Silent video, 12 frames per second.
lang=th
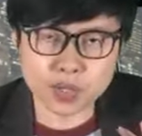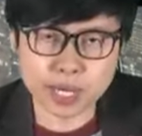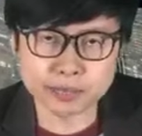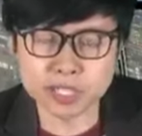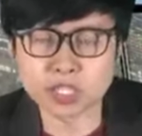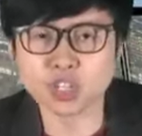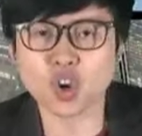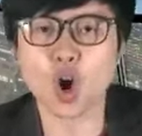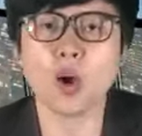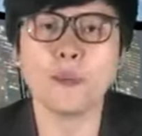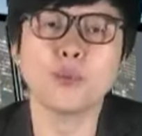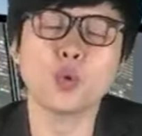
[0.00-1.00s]
นำเสนอ
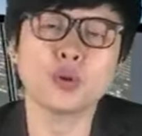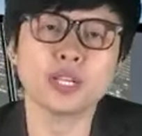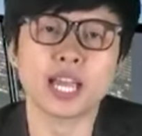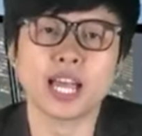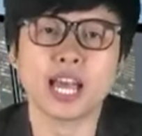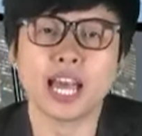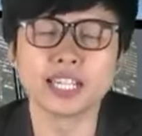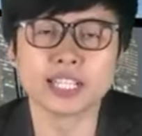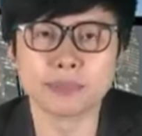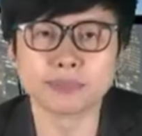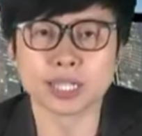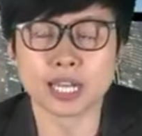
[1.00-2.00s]
ข้อมูลเนี่ยให้
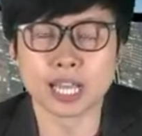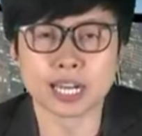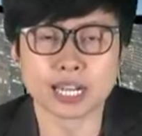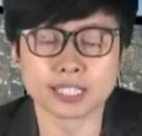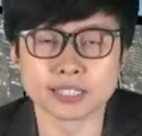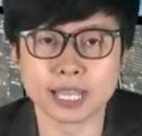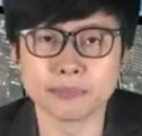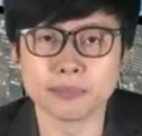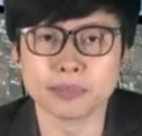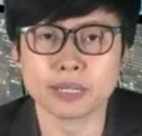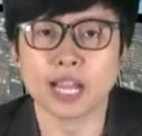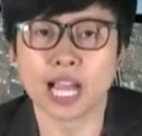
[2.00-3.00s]
กับตลาดหลักทรัพย์